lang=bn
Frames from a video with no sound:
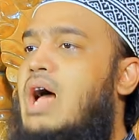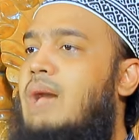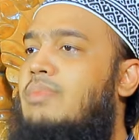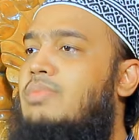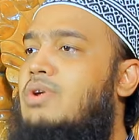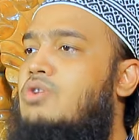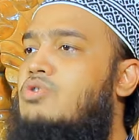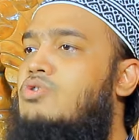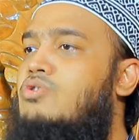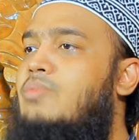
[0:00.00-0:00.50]

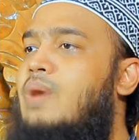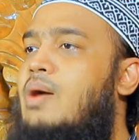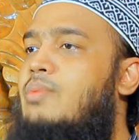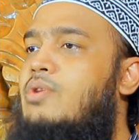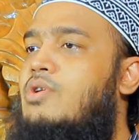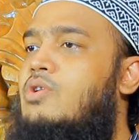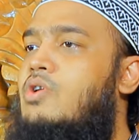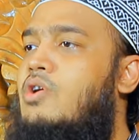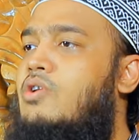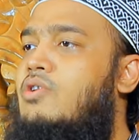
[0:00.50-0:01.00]
আমরা
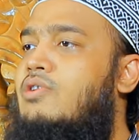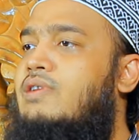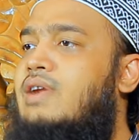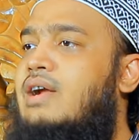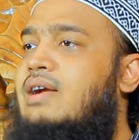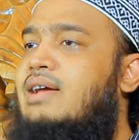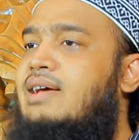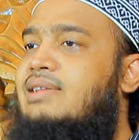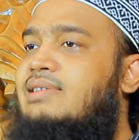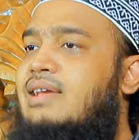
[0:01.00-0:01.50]
ঘুমাবো কয়
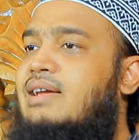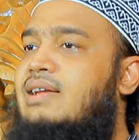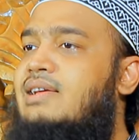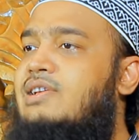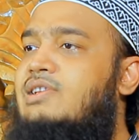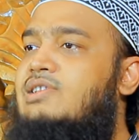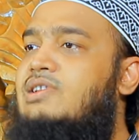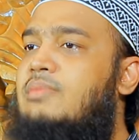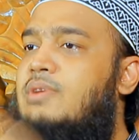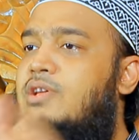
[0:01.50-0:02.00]
ঘন্টা ডাক্তারের
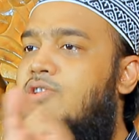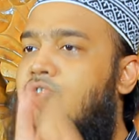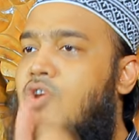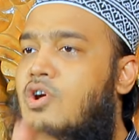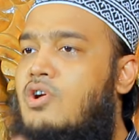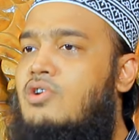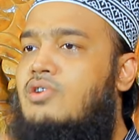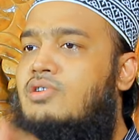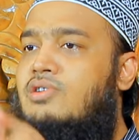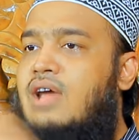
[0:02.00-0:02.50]
হিসাবে
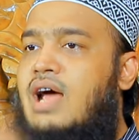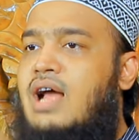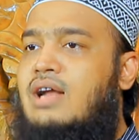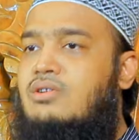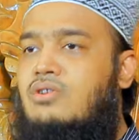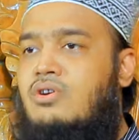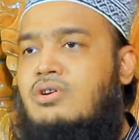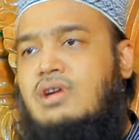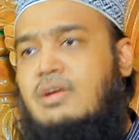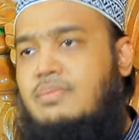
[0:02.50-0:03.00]
ছয় ঘন্টা
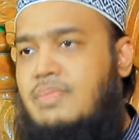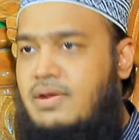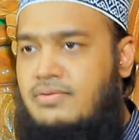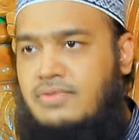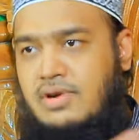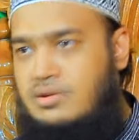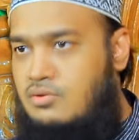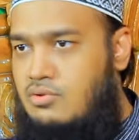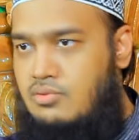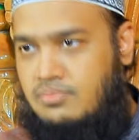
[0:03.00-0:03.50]
আট ঘন্টা
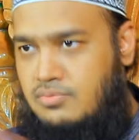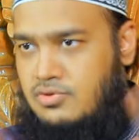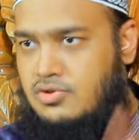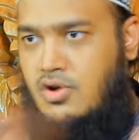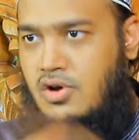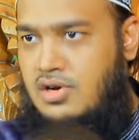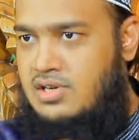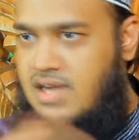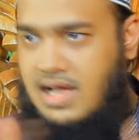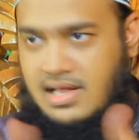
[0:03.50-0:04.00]
পারফেক্ট ঘুম
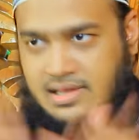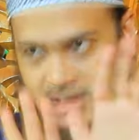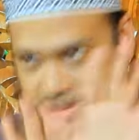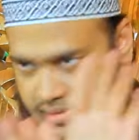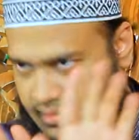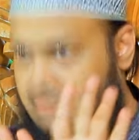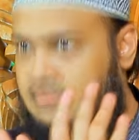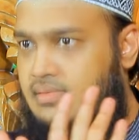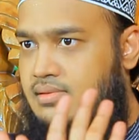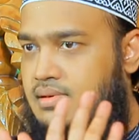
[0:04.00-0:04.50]
ছয় সাত
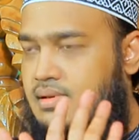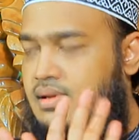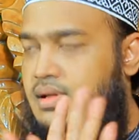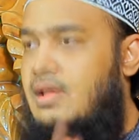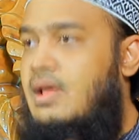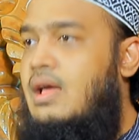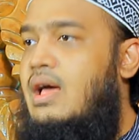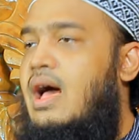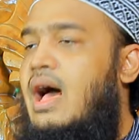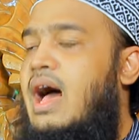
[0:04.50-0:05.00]
আট
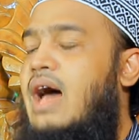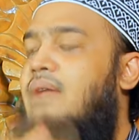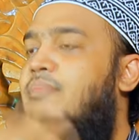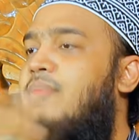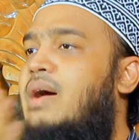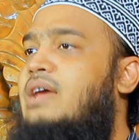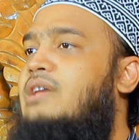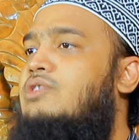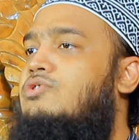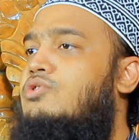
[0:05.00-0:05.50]
আর
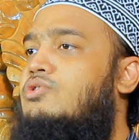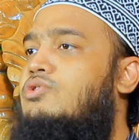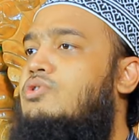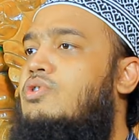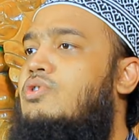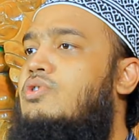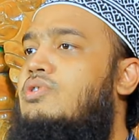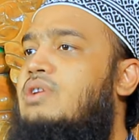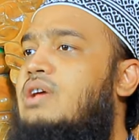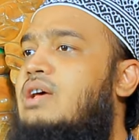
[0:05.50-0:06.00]
বাকি চোদ্দ
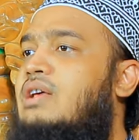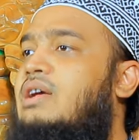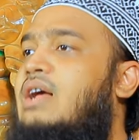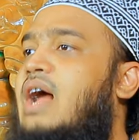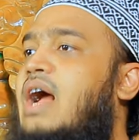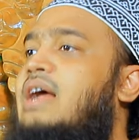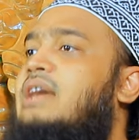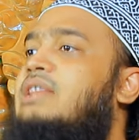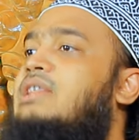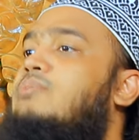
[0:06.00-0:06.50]
ঘন্টা
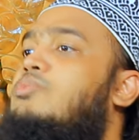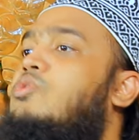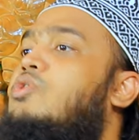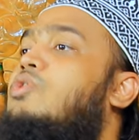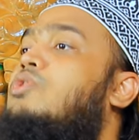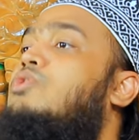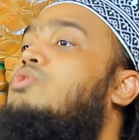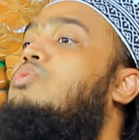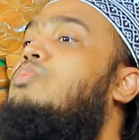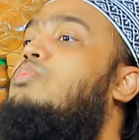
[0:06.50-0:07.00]
কাকে দিব
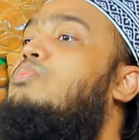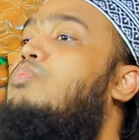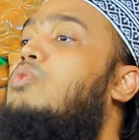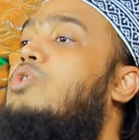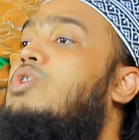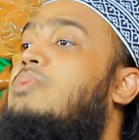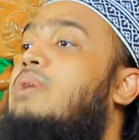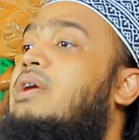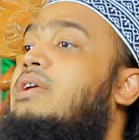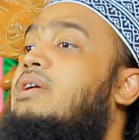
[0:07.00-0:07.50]

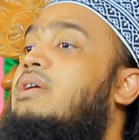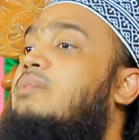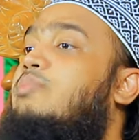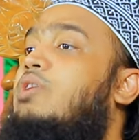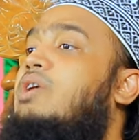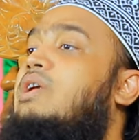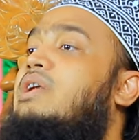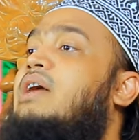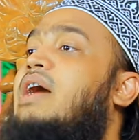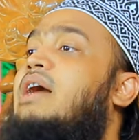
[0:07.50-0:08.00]
পরিবারকে
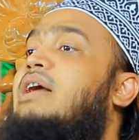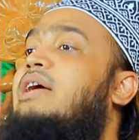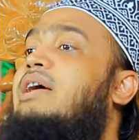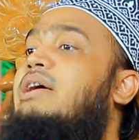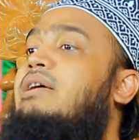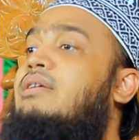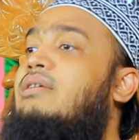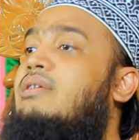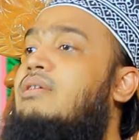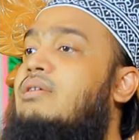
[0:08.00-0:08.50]
বলেন কাকে
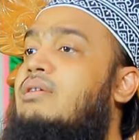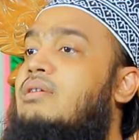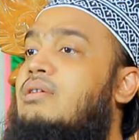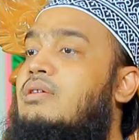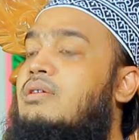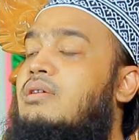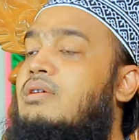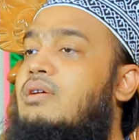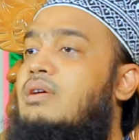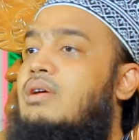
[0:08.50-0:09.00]

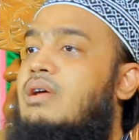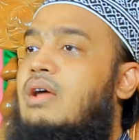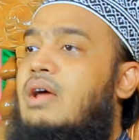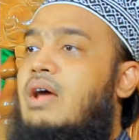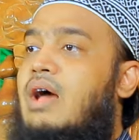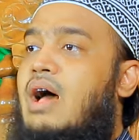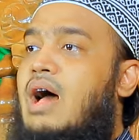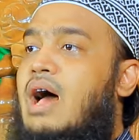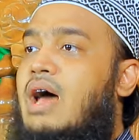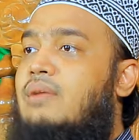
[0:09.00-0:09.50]

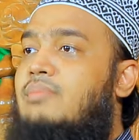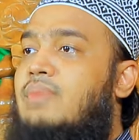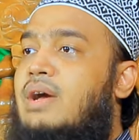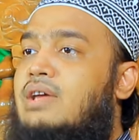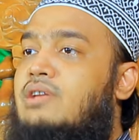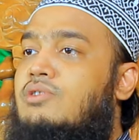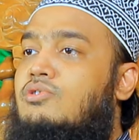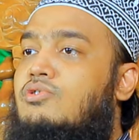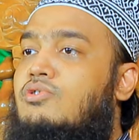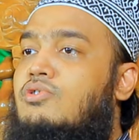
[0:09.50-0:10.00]
আর
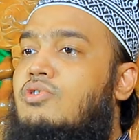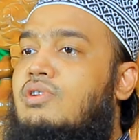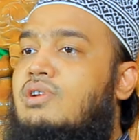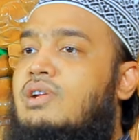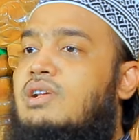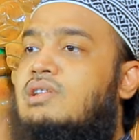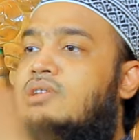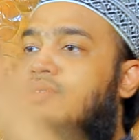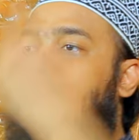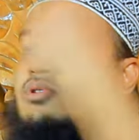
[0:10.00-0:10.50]
বাকি দুই
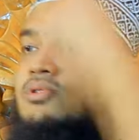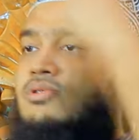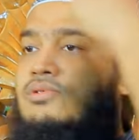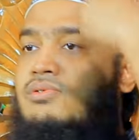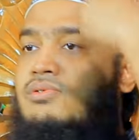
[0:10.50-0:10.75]
ঘন্টা দিব